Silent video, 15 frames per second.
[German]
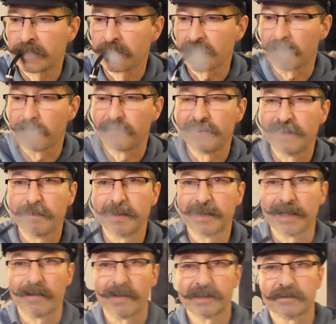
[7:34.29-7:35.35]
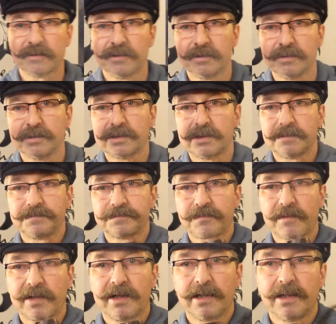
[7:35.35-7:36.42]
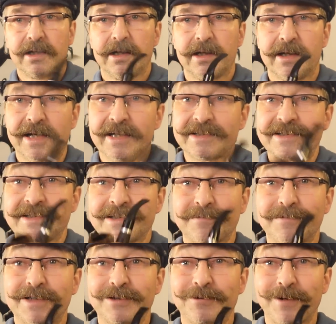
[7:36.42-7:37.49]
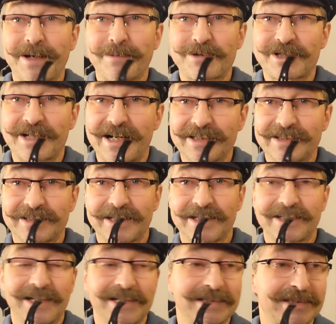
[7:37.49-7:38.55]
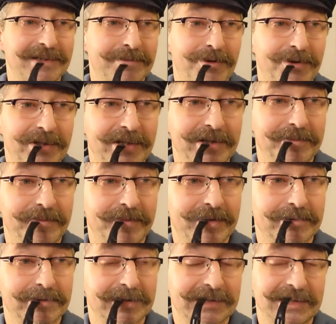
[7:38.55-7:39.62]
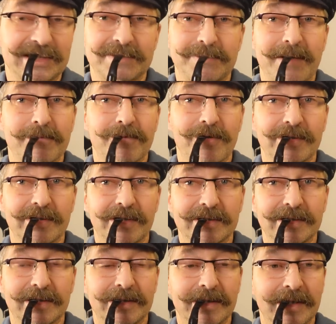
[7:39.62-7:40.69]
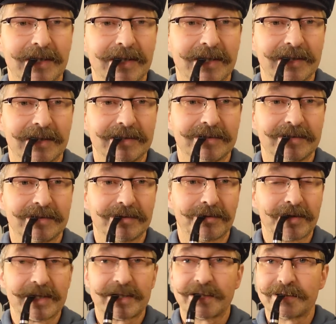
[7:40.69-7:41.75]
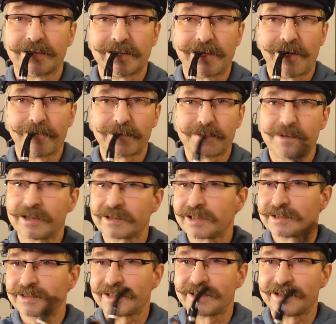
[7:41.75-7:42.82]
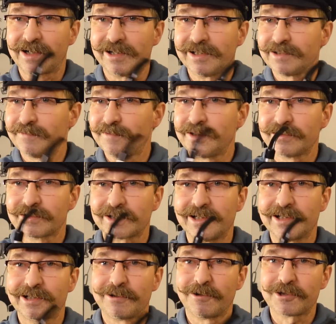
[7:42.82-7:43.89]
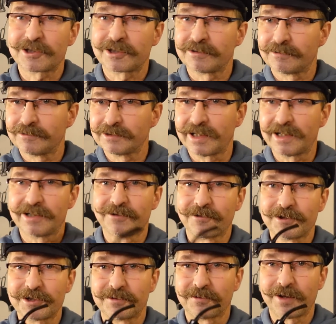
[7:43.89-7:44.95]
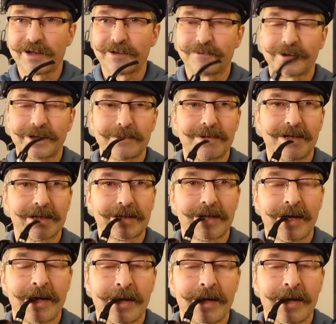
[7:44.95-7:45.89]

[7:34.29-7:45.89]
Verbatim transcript: Haben viele bedauert und jetzt ist er wieder neu am Start. Seit letzter Woche oder seit zwei Wochen hat er einen neuen Kanal aufgemacht, hat seine alten Videos alle gelöscht und einen Neuanfang gemacht.